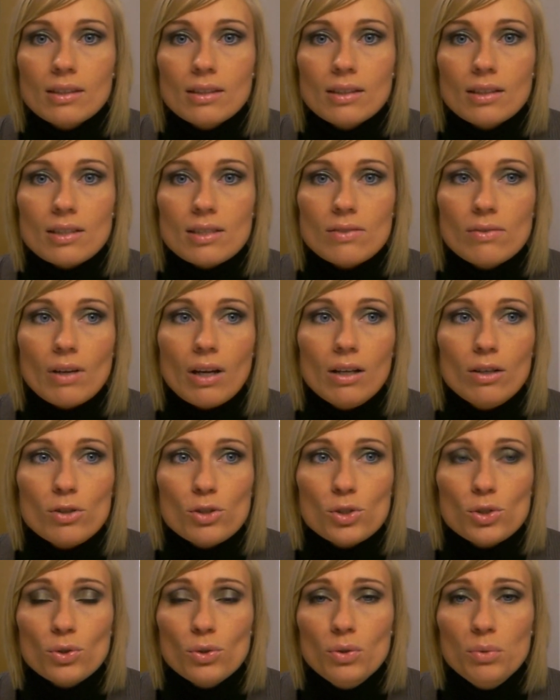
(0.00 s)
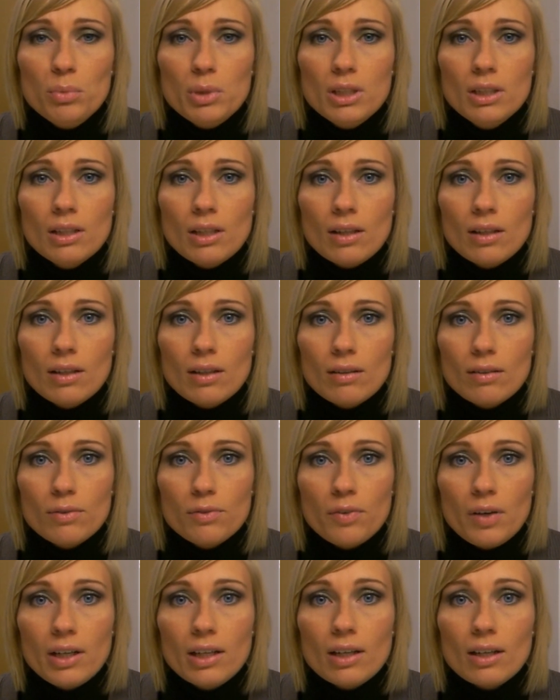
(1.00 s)
dass wir alle schön miteinander
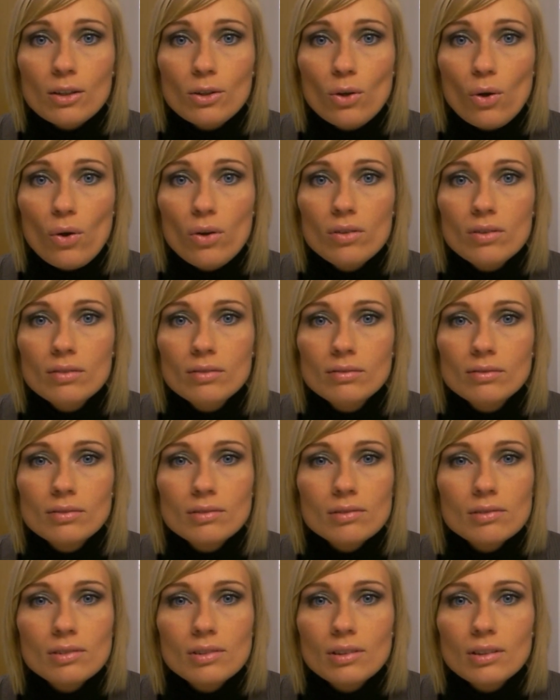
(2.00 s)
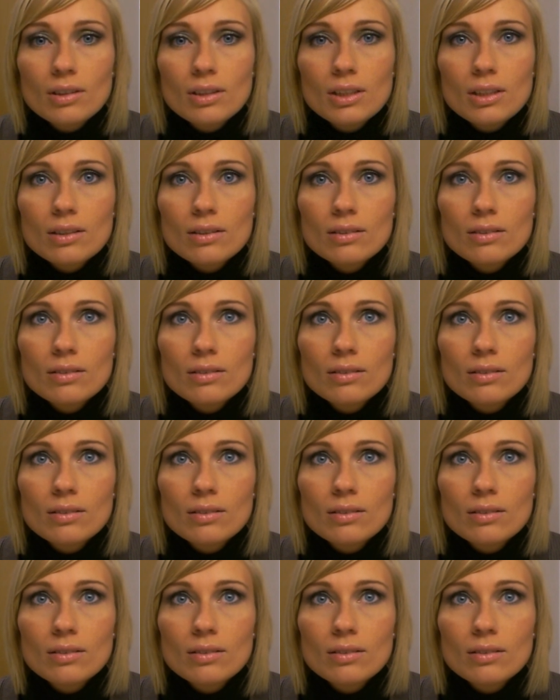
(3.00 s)
feiern können und äh,